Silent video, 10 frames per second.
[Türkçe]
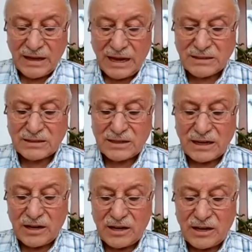
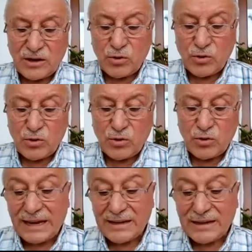Hatta ölüme
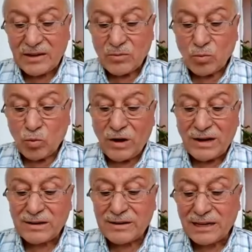de
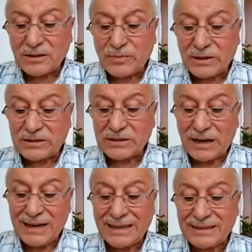muhakkak bir
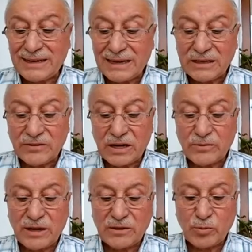hayat rengi
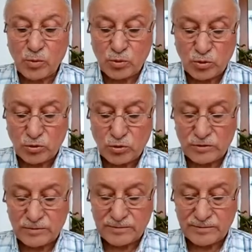vermek mümkündür.